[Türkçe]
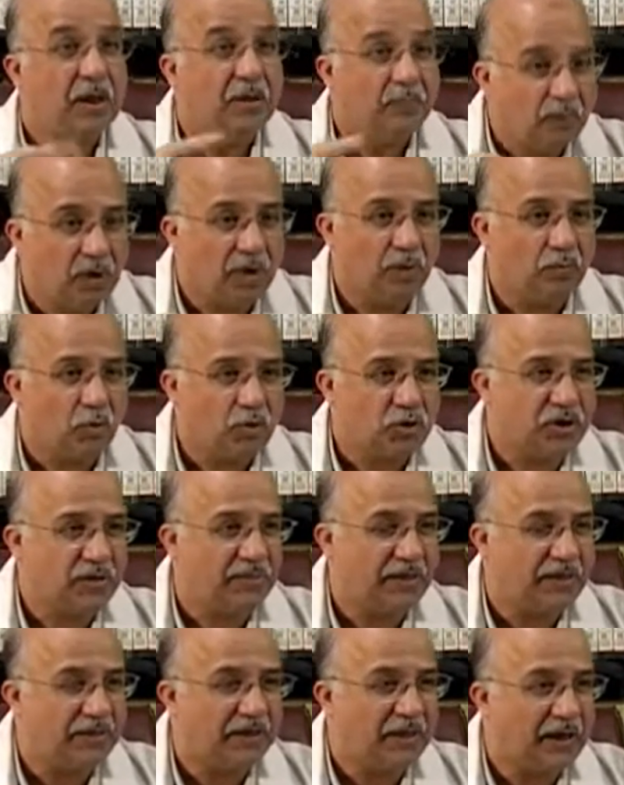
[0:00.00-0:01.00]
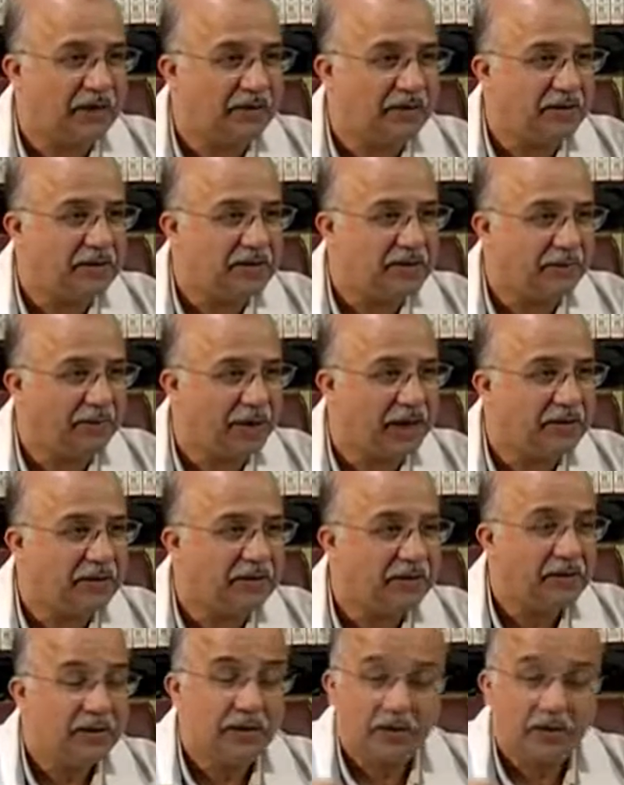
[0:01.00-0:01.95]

Bir musibet geldiği zaman